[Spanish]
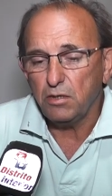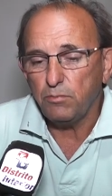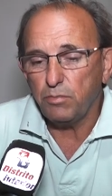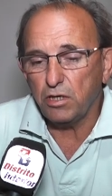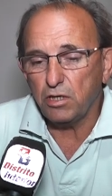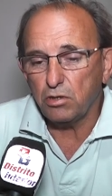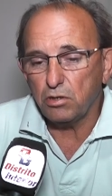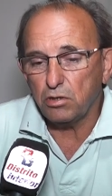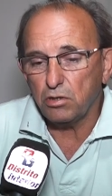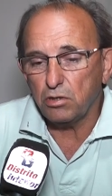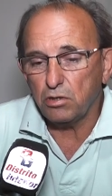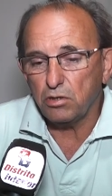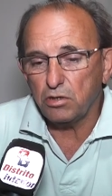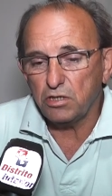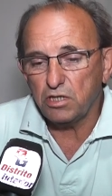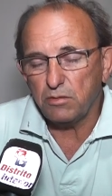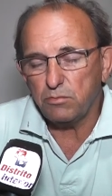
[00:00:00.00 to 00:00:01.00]

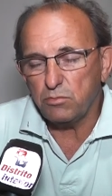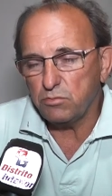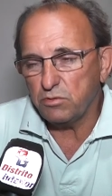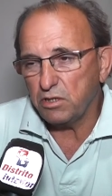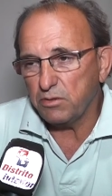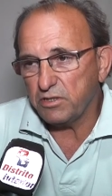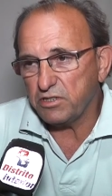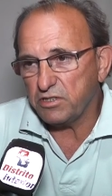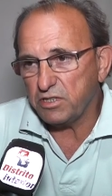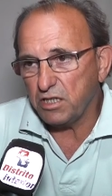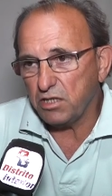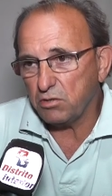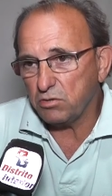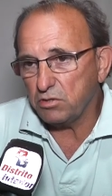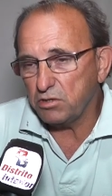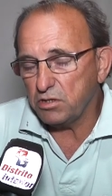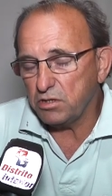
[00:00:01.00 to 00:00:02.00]
pero estamos muy
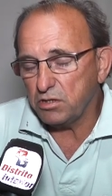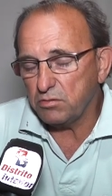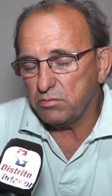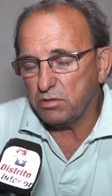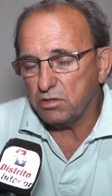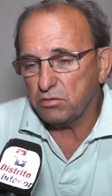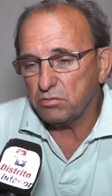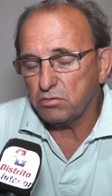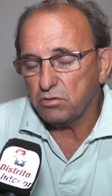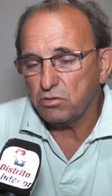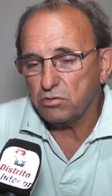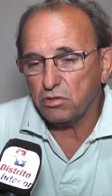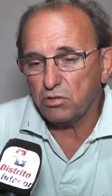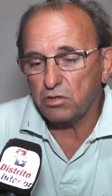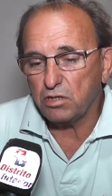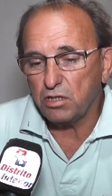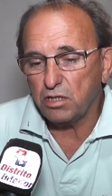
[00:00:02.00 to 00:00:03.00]
avanzados y bueno,
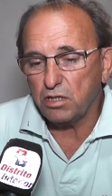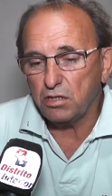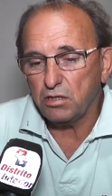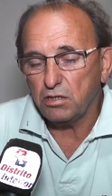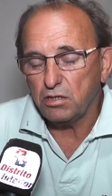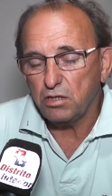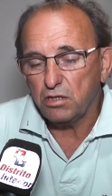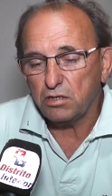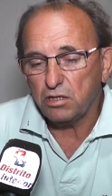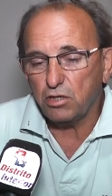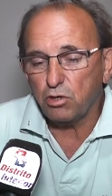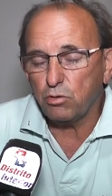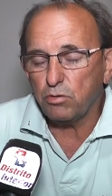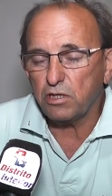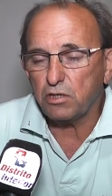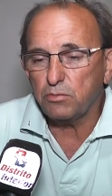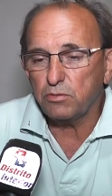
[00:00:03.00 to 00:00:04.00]
son tres tres,
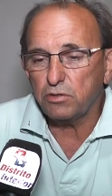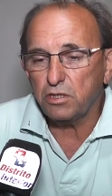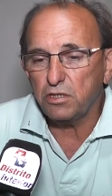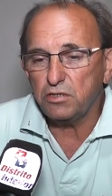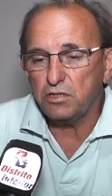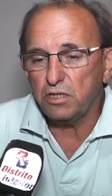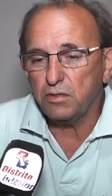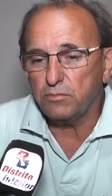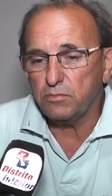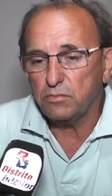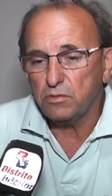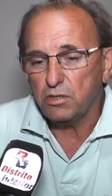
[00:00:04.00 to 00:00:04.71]
obras, como te decía,